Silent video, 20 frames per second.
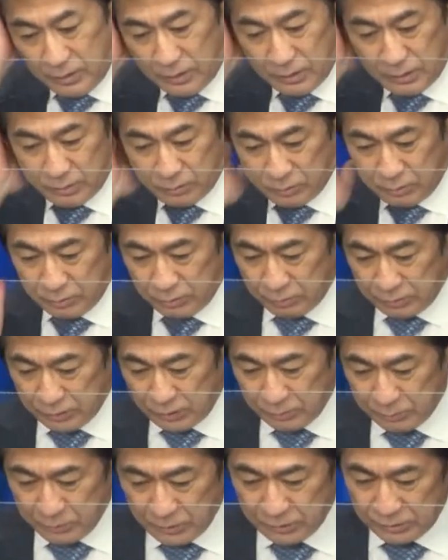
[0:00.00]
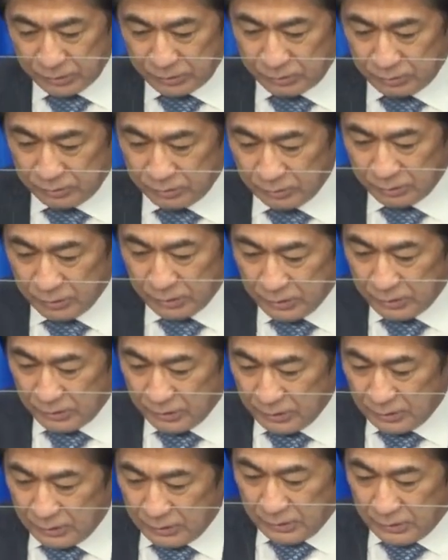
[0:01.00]
す。はい、おはようございます。
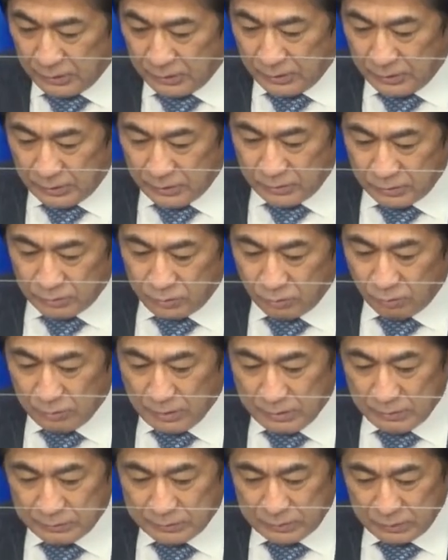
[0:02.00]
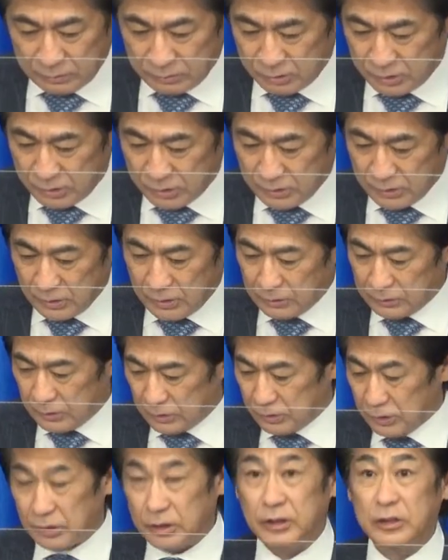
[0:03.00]
えー、今日は私から
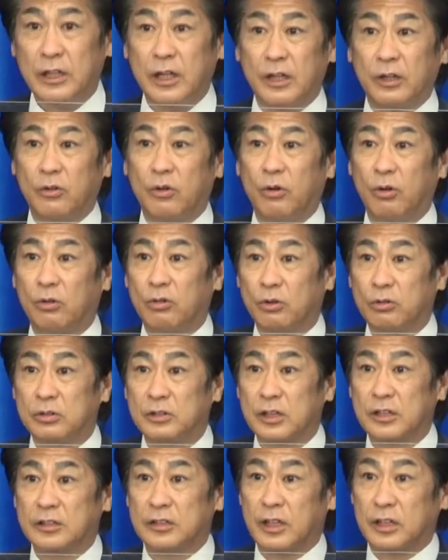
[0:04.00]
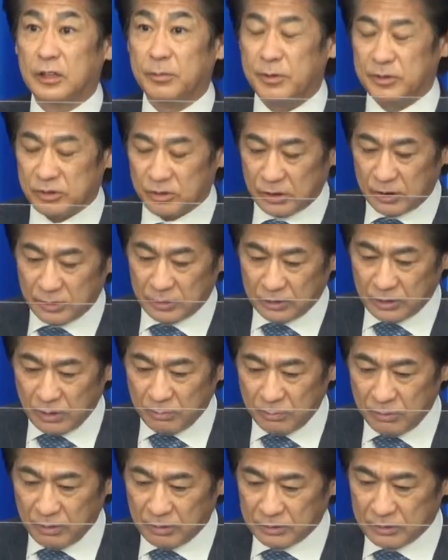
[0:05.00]
です2点ご報告させていただきます。1
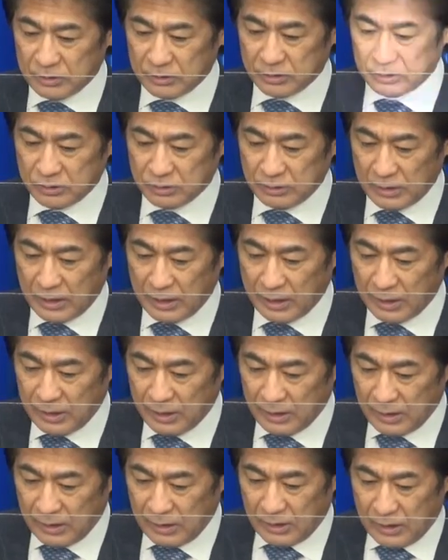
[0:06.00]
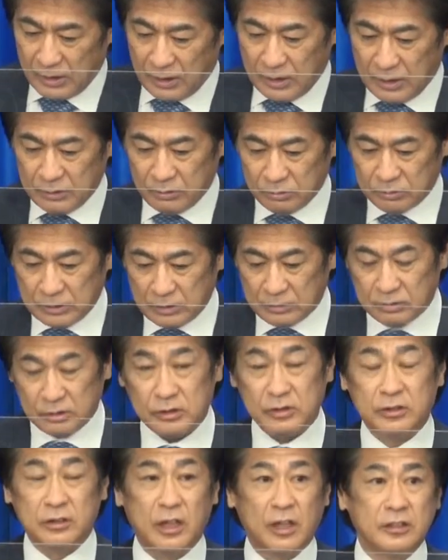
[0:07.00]
点目はですね、あの昨
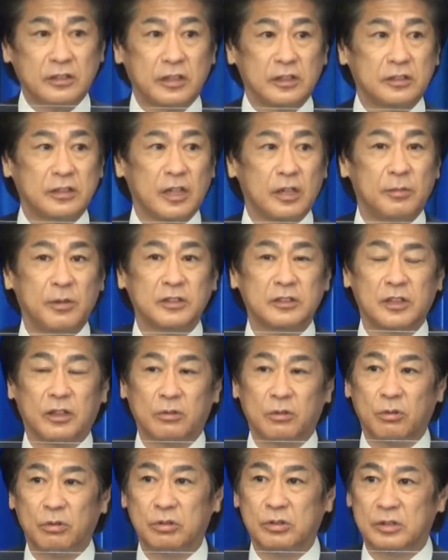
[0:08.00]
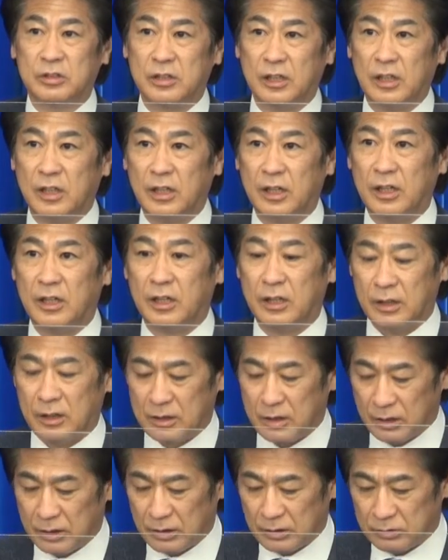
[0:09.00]
日開催されました厚生
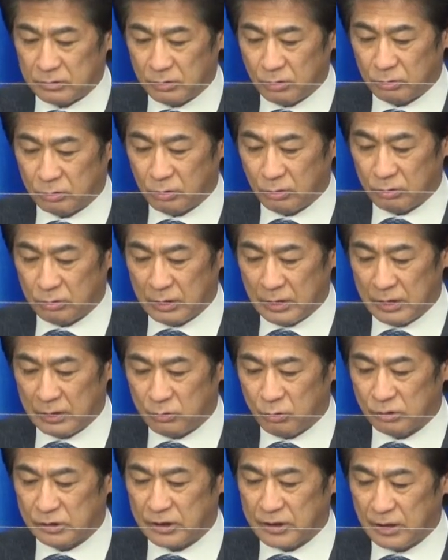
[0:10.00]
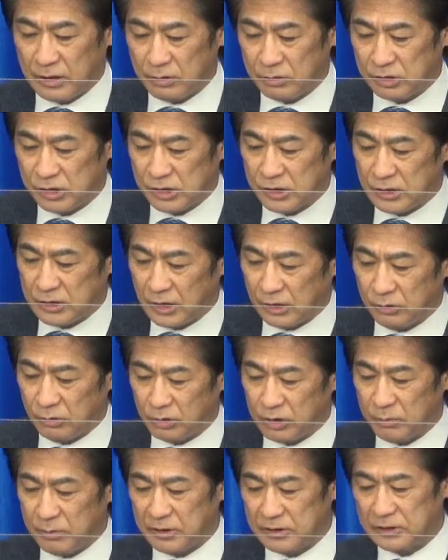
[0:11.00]
科学労働厚生科学審議会にお
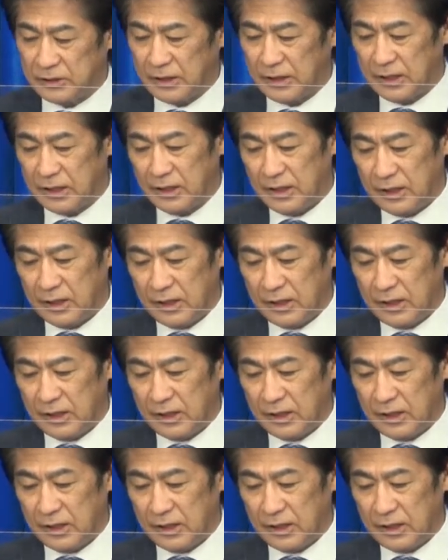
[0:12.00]
きまして、